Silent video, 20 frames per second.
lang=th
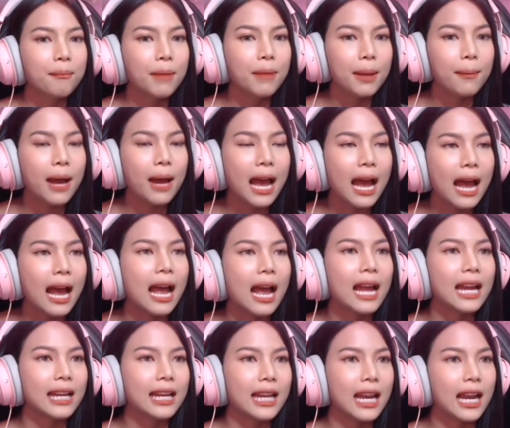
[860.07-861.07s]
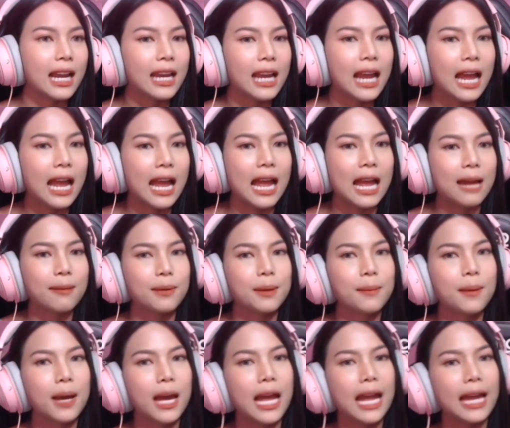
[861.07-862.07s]
บายบายนะคะบา
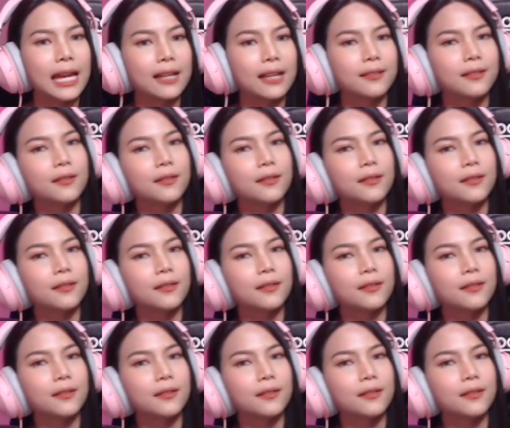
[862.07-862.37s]
ยบาย